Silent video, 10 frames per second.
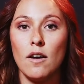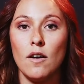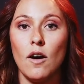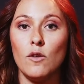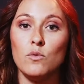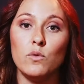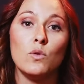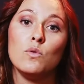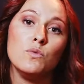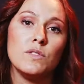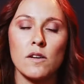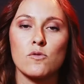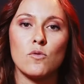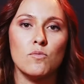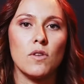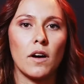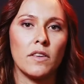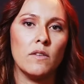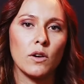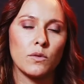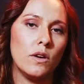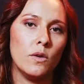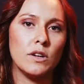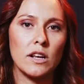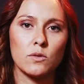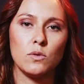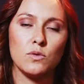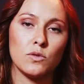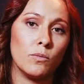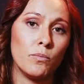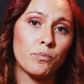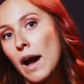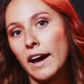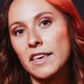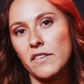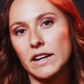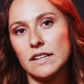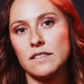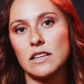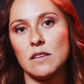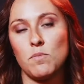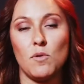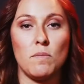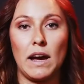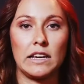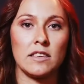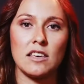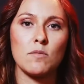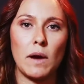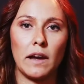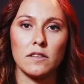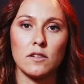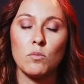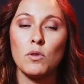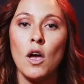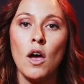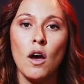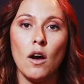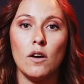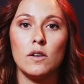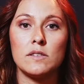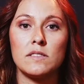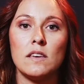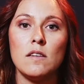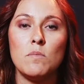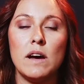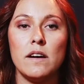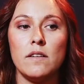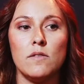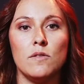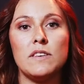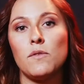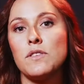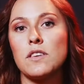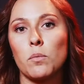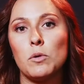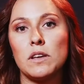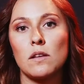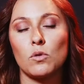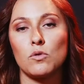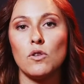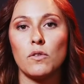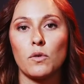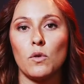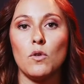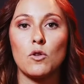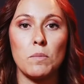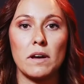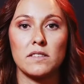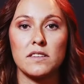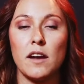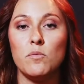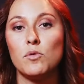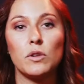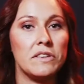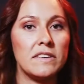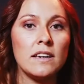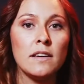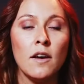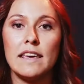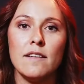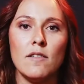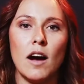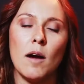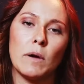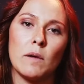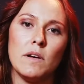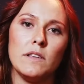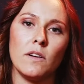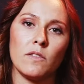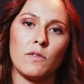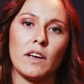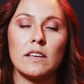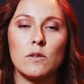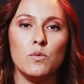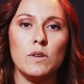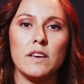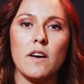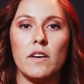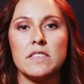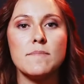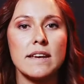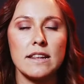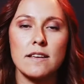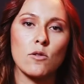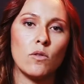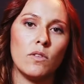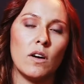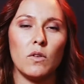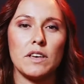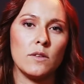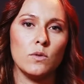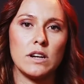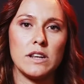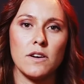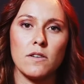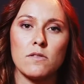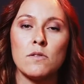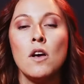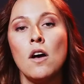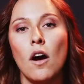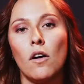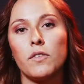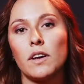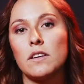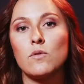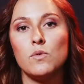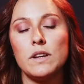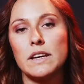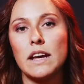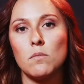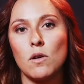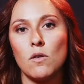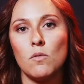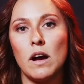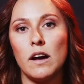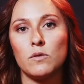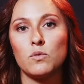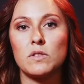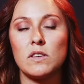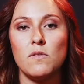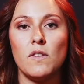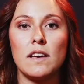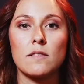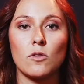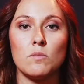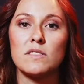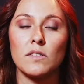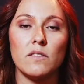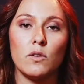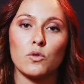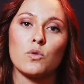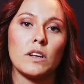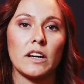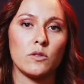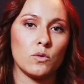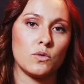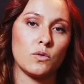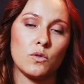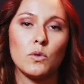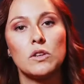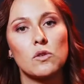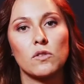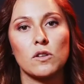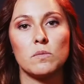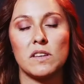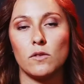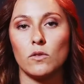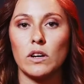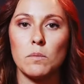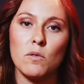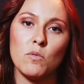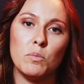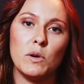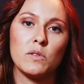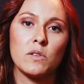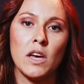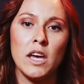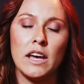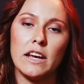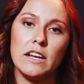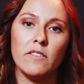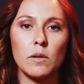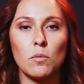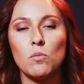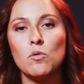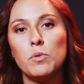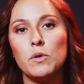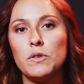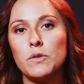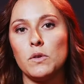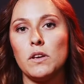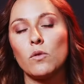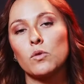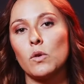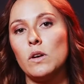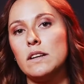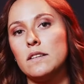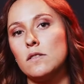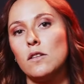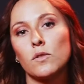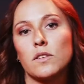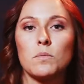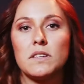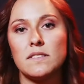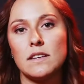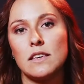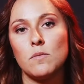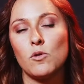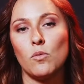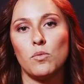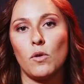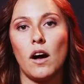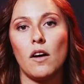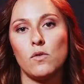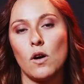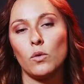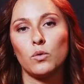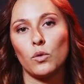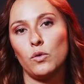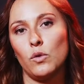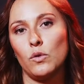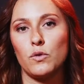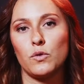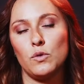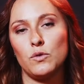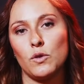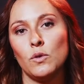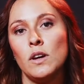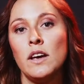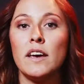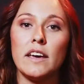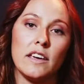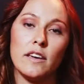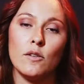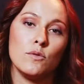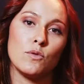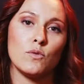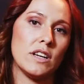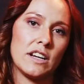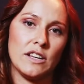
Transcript: euh, un nouveau usage qu'on pourrait en avoir de, la solution. Pareil avec les équipes marketing, par exemple, euh, c'est bah, euh, définir peut-être une offre commerciale pour l'été et après bah, d'en faire découler un emailing qu'on va envoyer à nos clients, en faire des couler également bah, tout ce qui va être mis en avant sur les réseaux sociaux ou des choses comme ça. Donc vraiment, mon poste, il est vraiment me positionner entre l'ensemble des équipes qu'on pourrait avoir autour de notre solution et du coup les